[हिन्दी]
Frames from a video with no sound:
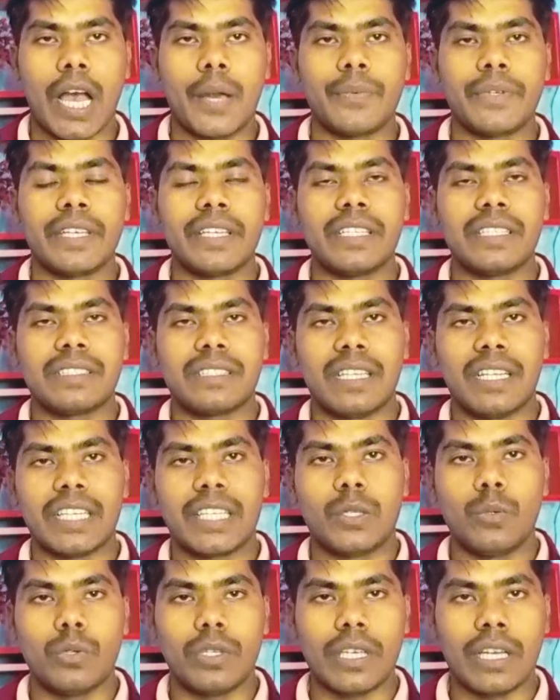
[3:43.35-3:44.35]
अब ये इस
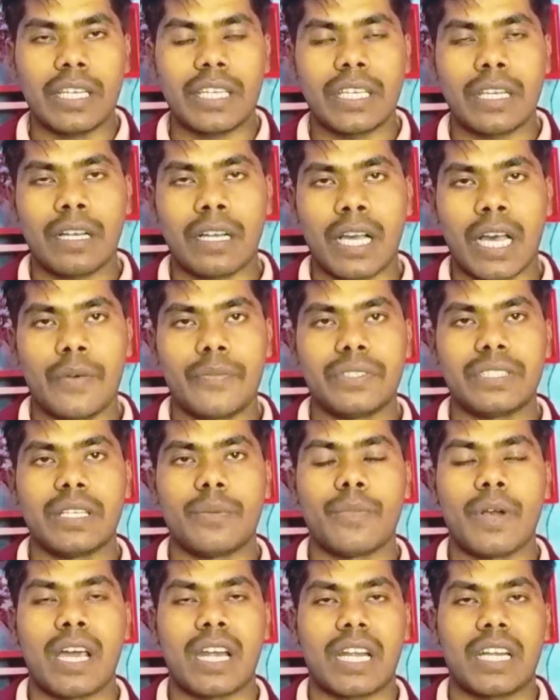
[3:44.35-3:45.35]
तरह क्योंकि काफ़ी
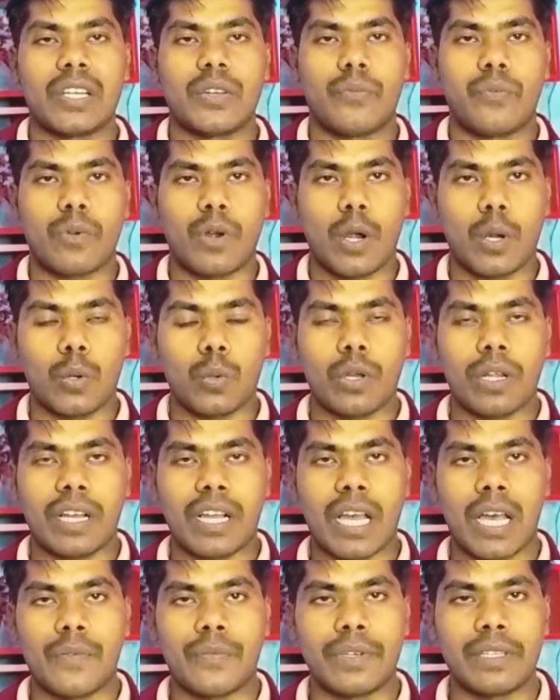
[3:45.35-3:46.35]
ज़्यादा मार्केट में फ्रॉड हो
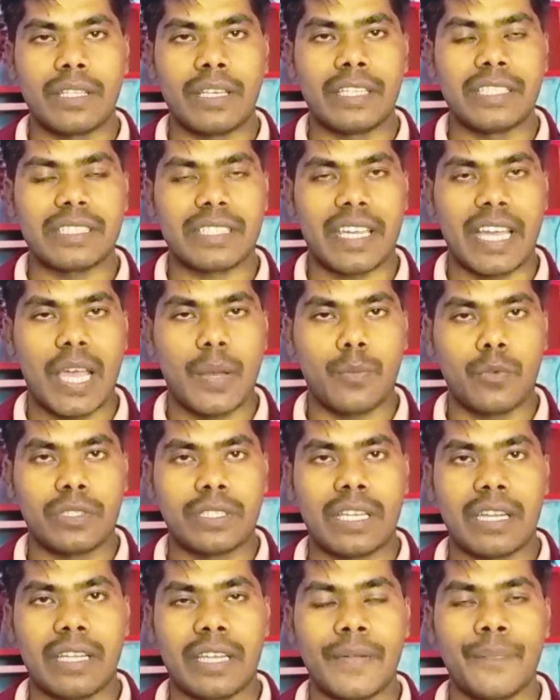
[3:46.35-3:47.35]
रहा है काफ़ी ज़्यादा स्कैम
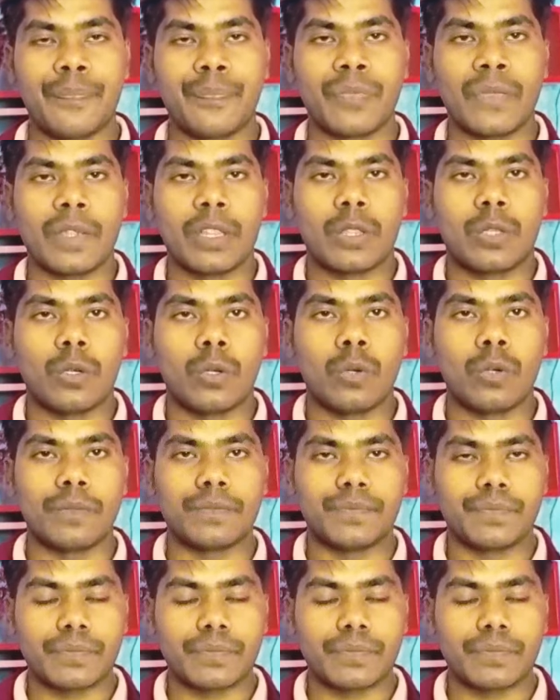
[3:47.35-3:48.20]
हो जा रहे हैं तो